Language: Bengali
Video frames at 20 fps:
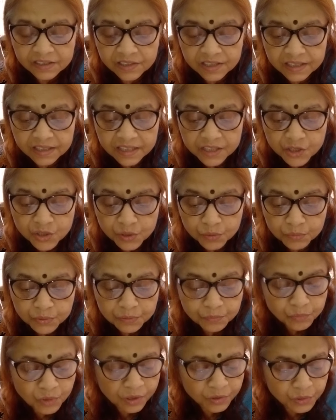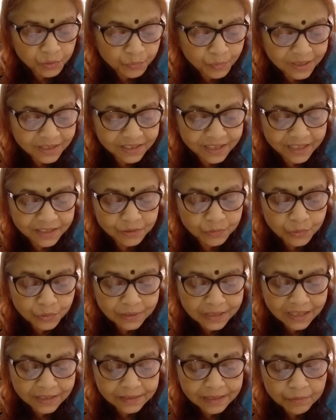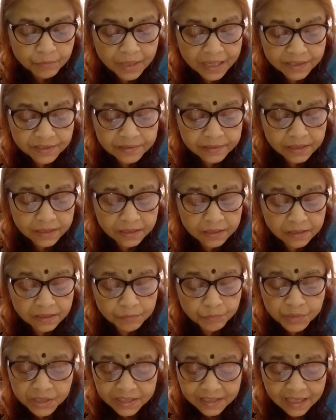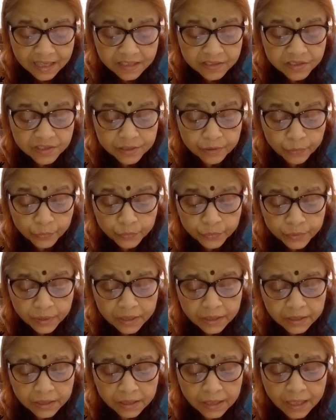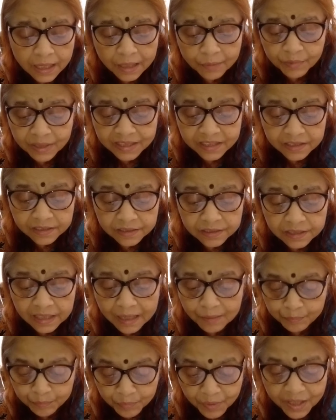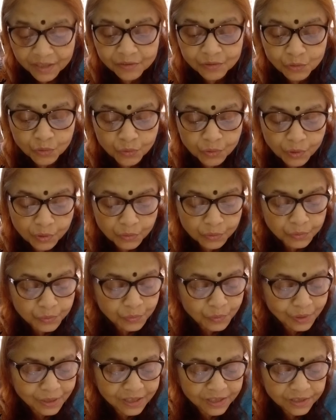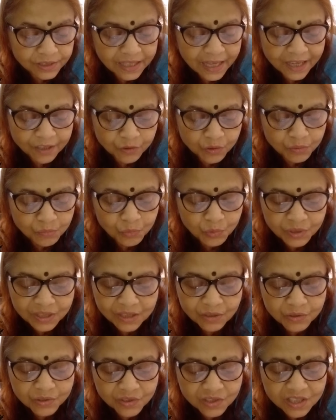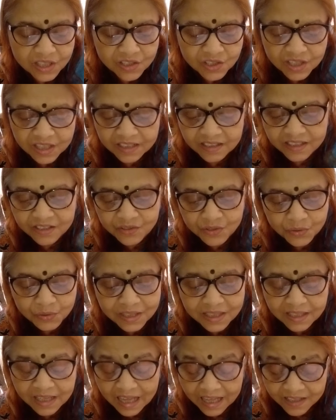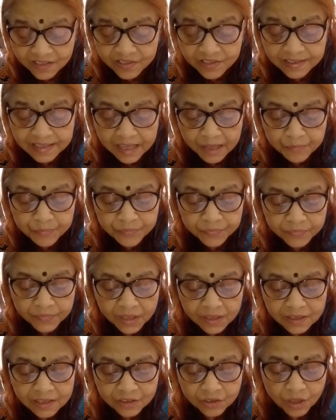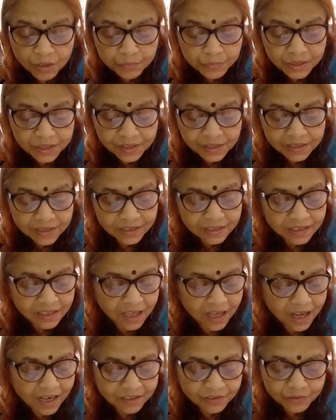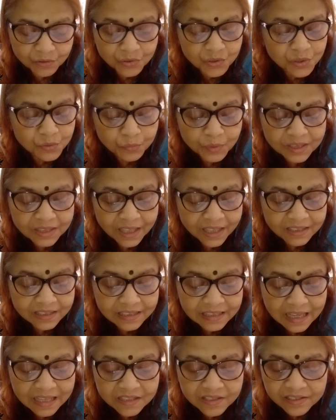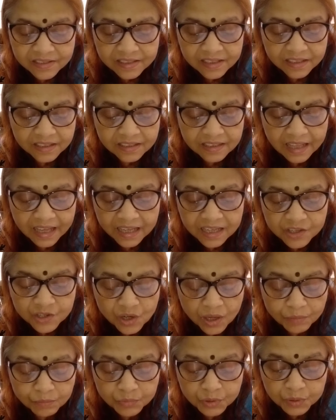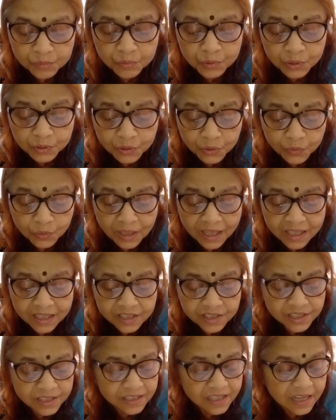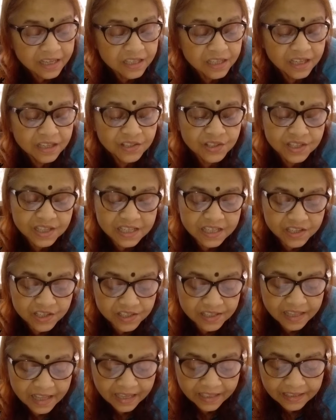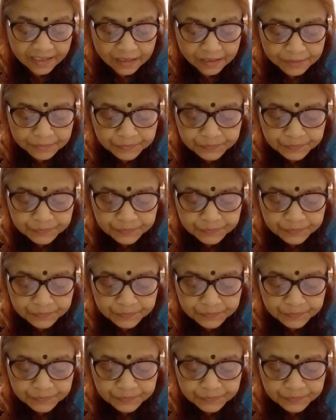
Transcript: ছেলে শোভন বন্দ্যোপাধ্যায়ের কলকাতা বাড়িতে পৃথা ছিল আমাদের আপ্যায়ন করলো এখন মনে হচ্ছে সেদিন যদি না যেতাম তবে আর তো সোমেনদাকে কাছে থেকে দেখা সম্ভব হতো না সেটাই শেষ দেখা